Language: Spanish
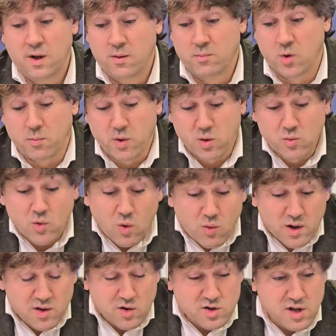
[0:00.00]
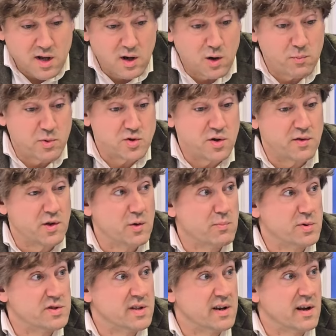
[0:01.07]
bueno, uno cuando está en la oposición
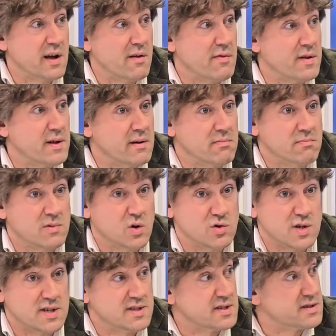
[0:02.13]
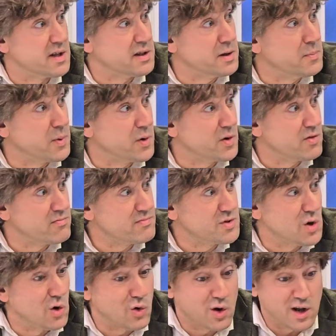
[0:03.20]
pues tiene que hacer cosas de este tipo, ¿no?
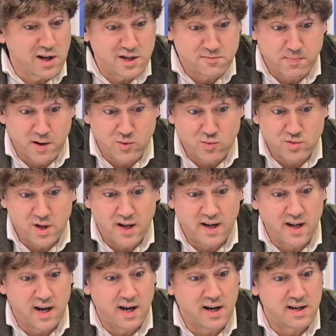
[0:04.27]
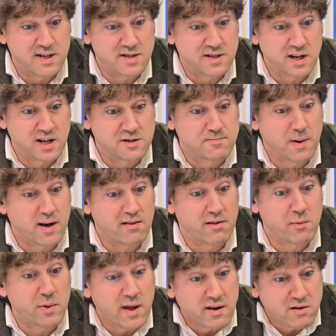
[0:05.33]
Yo lo que les preguntaría es si les parece
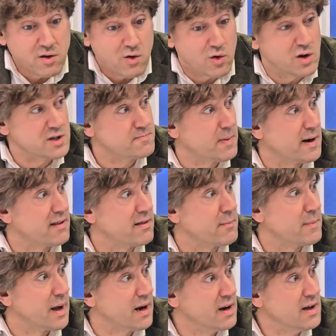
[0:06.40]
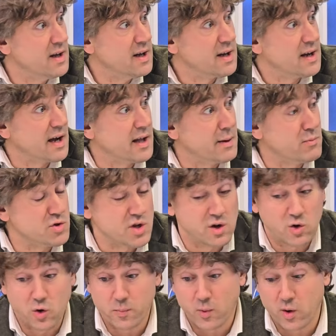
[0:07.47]
bien o les parece mal que hayamos
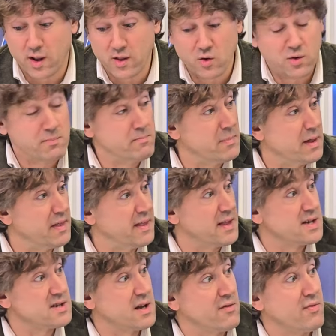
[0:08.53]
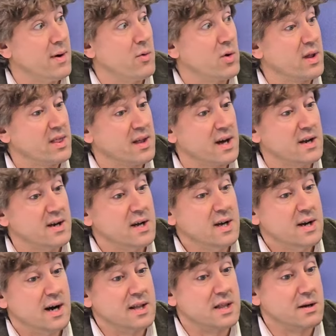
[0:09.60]
incorporado medidas que favorezcan
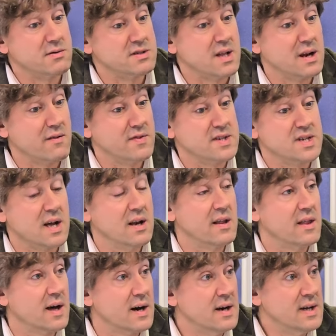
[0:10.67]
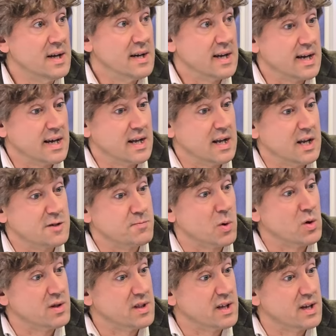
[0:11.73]
a través de la fiscalidad eh, las
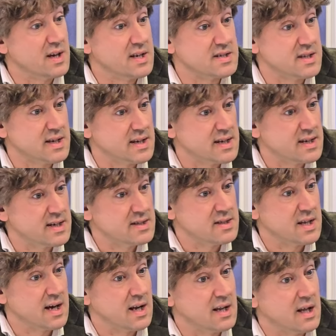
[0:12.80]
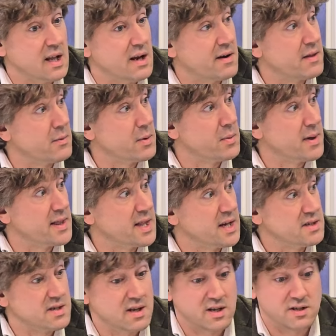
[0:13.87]
políticas de, de, alquiler de vivienda,
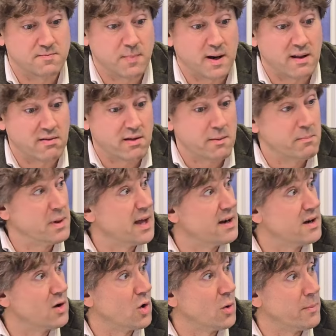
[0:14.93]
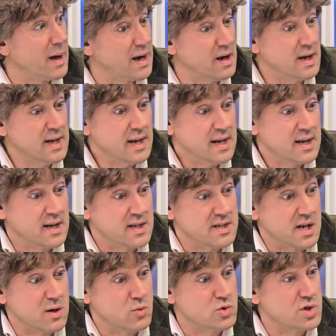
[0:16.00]
si les parece bien o mal que
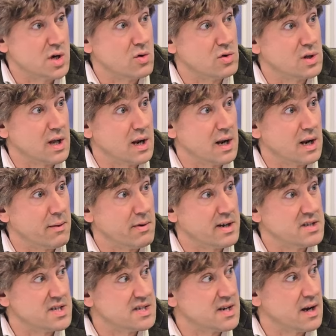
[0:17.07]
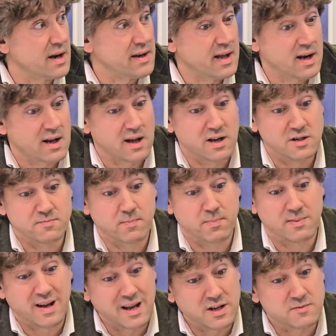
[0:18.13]
se luche contra la brecha salarial, que les
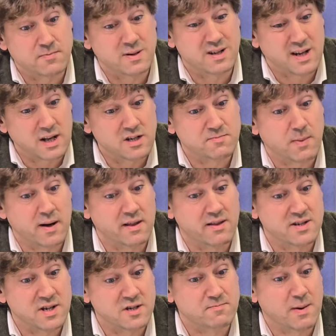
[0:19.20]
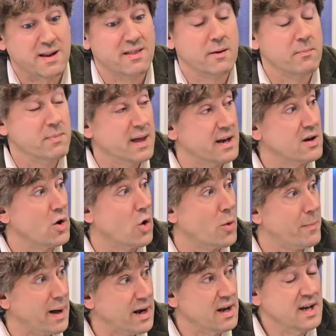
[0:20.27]
¿Qué les, parece? Si les parece bien o
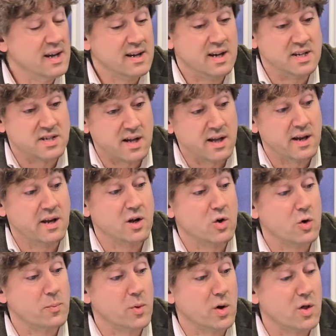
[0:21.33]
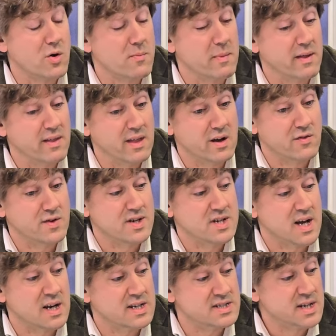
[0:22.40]
mal que se hayan incorporado medidas
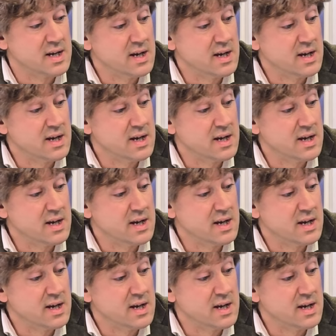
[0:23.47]
fiscales